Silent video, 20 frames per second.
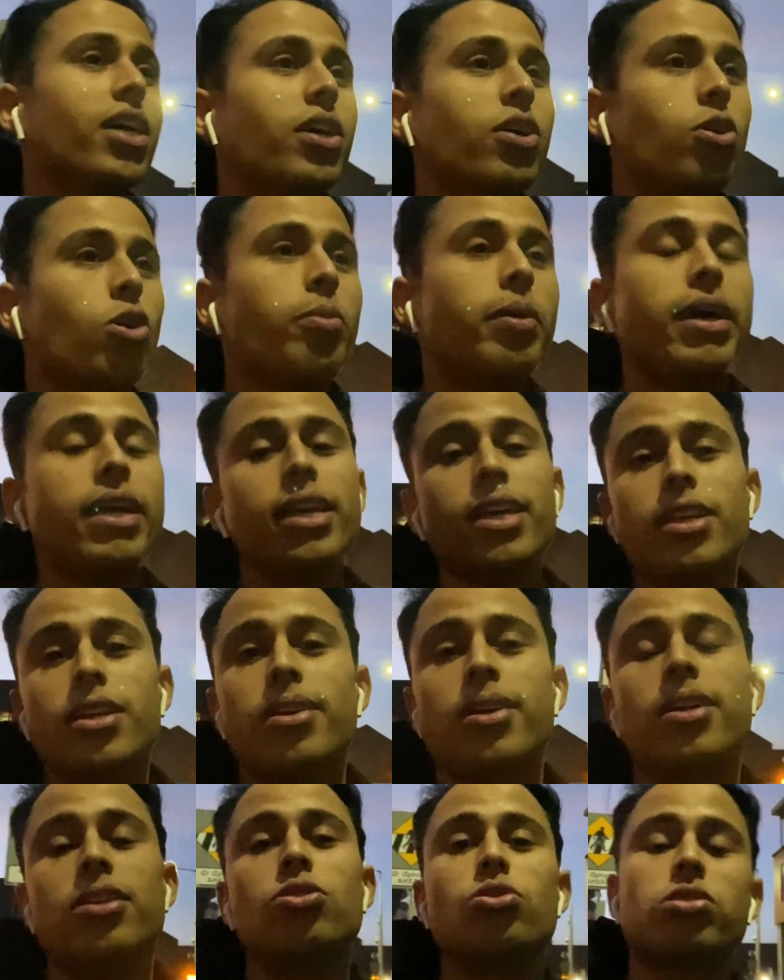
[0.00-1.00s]
तो भाई
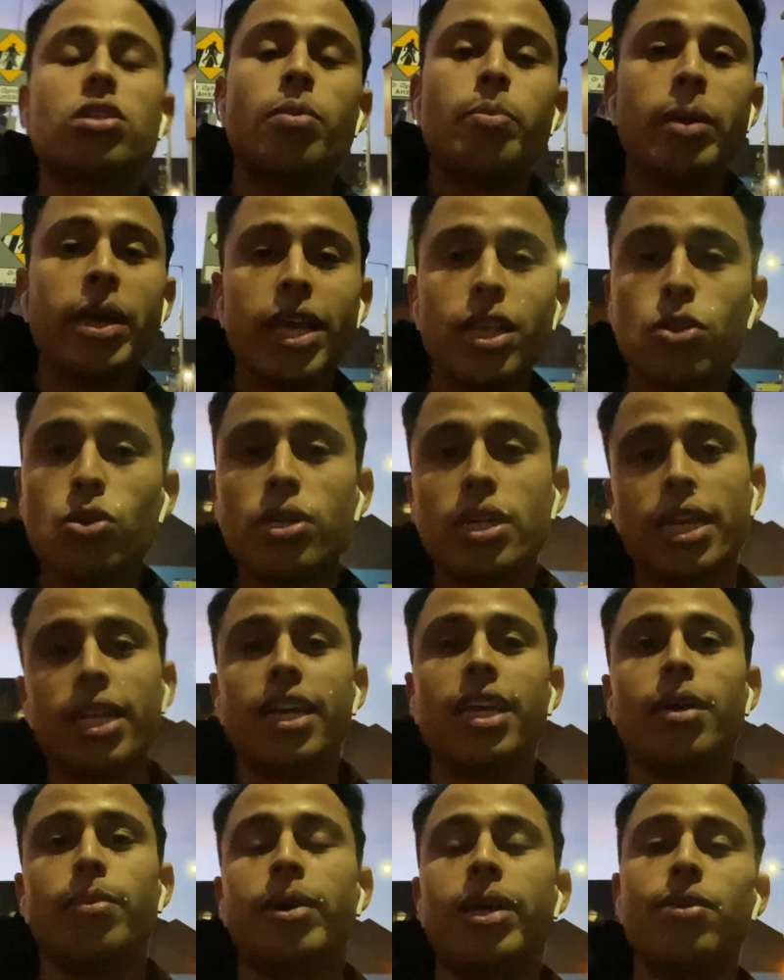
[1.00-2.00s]
जो उसका मेन जो ट्रिक
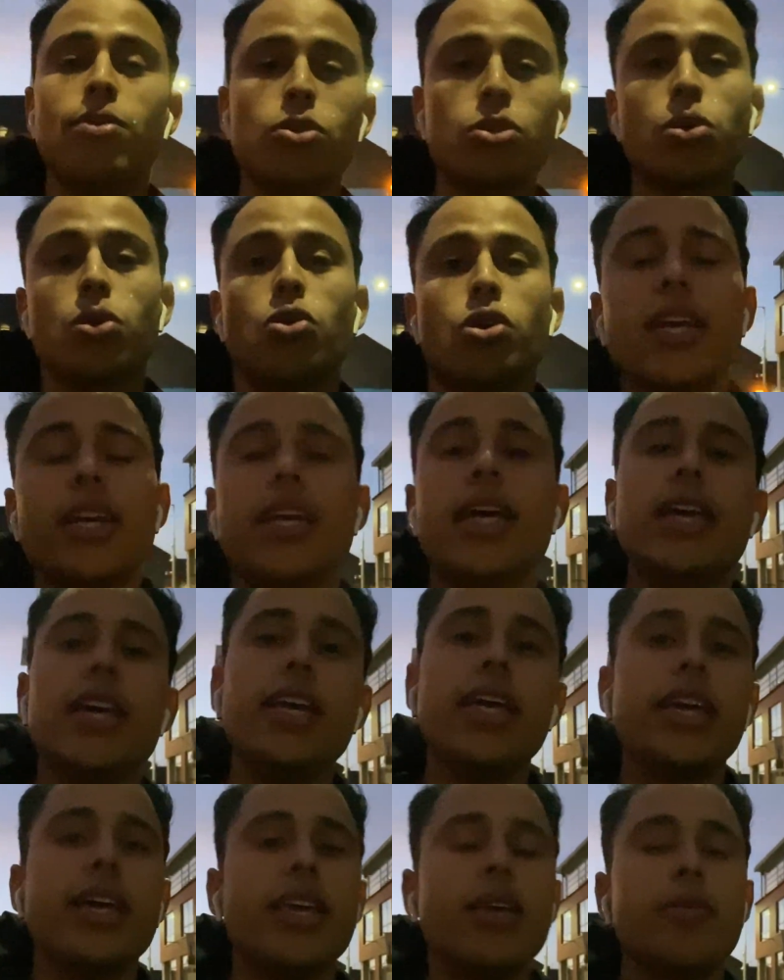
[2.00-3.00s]
है भाई वो सुनो यही
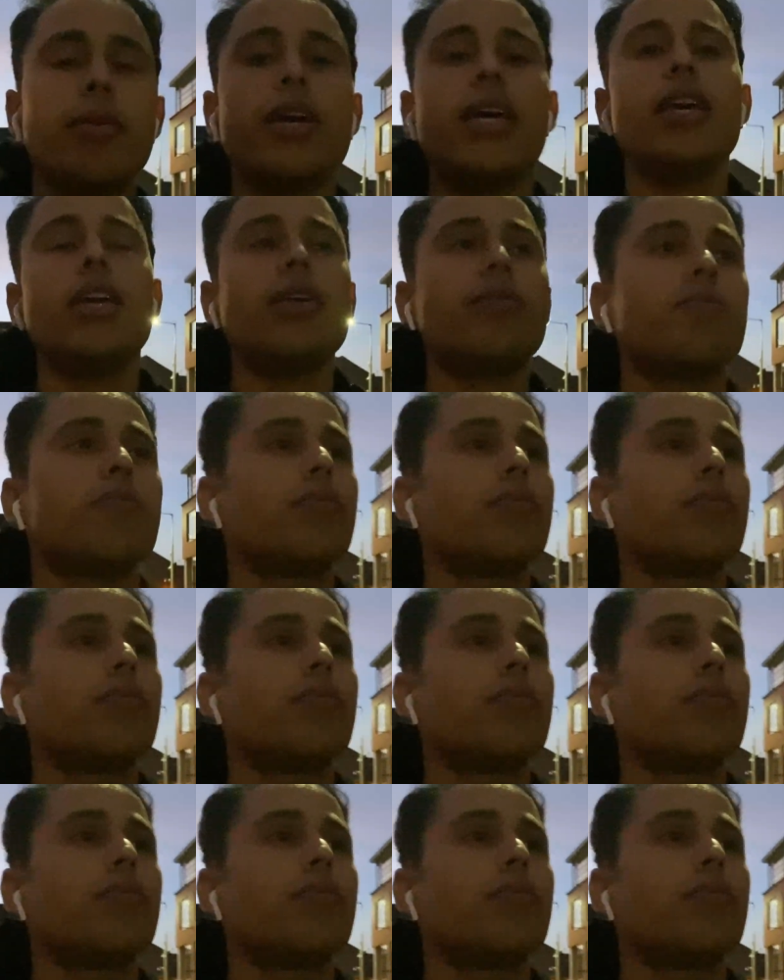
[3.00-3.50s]
है कि भाई